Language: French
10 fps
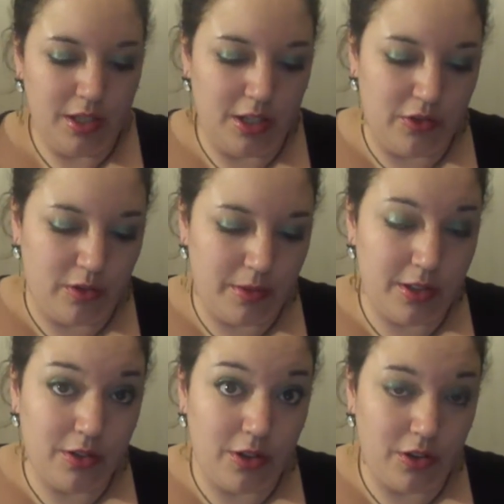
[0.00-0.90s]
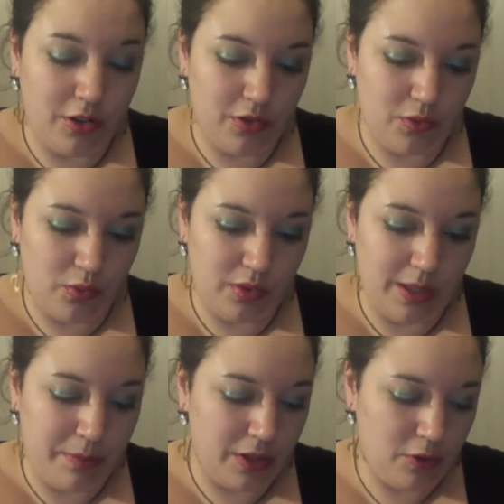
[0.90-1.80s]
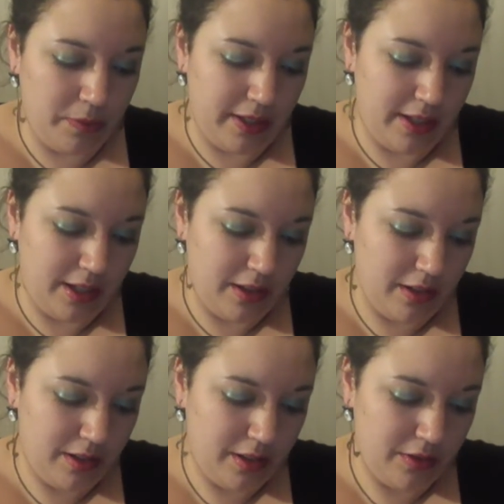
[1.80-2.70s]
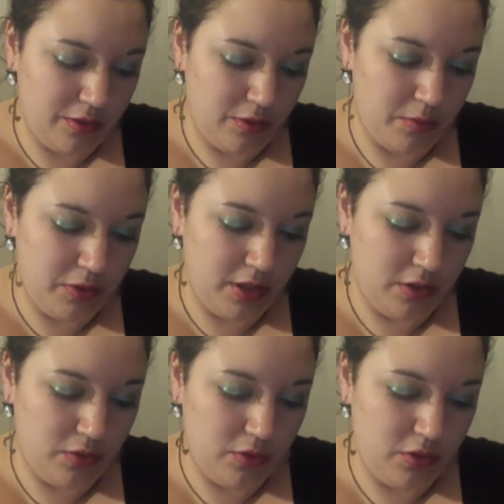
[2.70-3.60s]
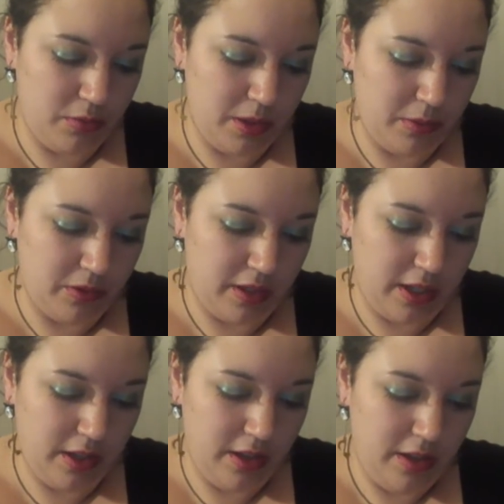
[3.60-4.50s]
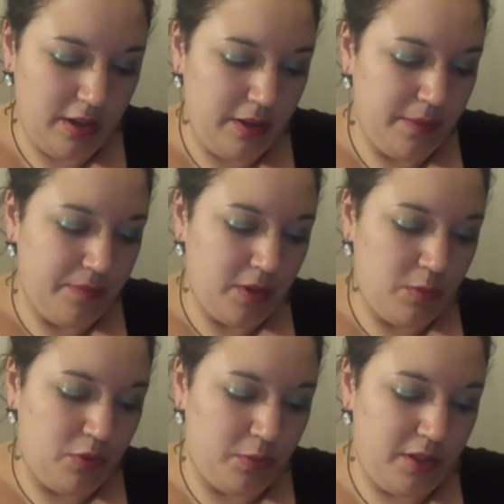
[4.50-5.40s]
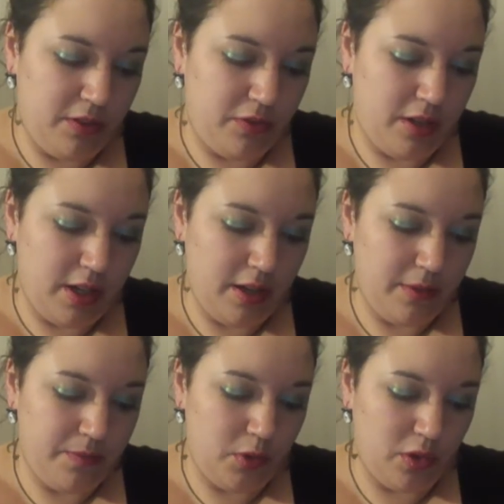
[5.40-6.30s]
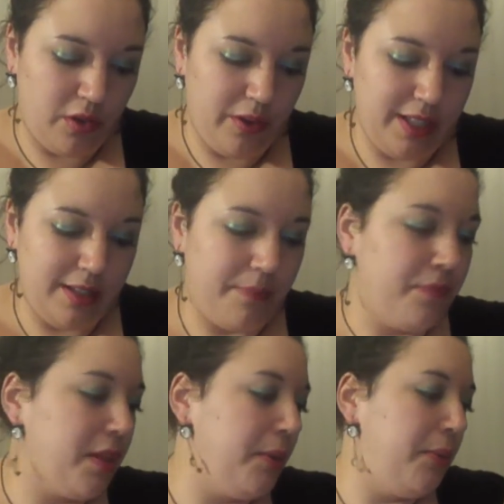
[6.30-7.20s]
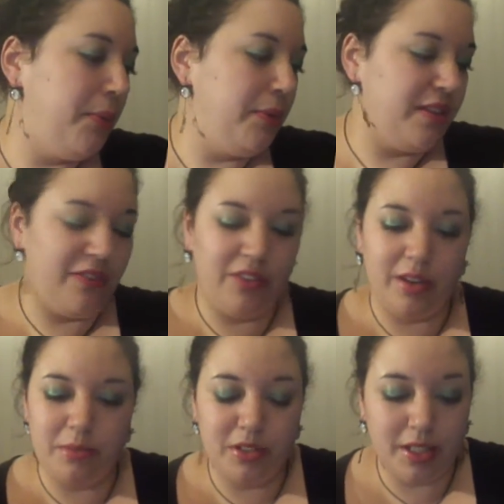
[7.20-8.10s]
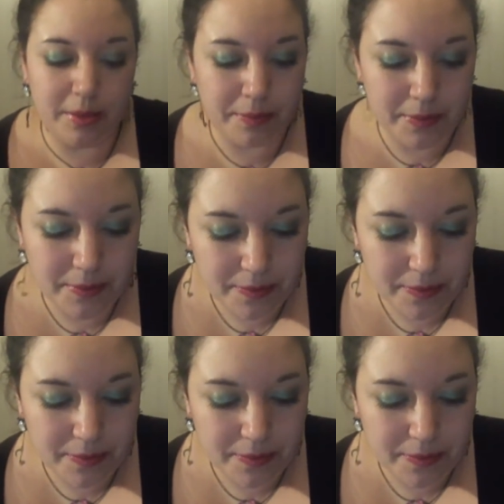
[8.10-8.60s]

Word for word: Et je vais en mettre un autre où c'est pas trop étalé une petite couche supplémentaire pour bien voir. Donc en fait, c'est ça fait vraiment des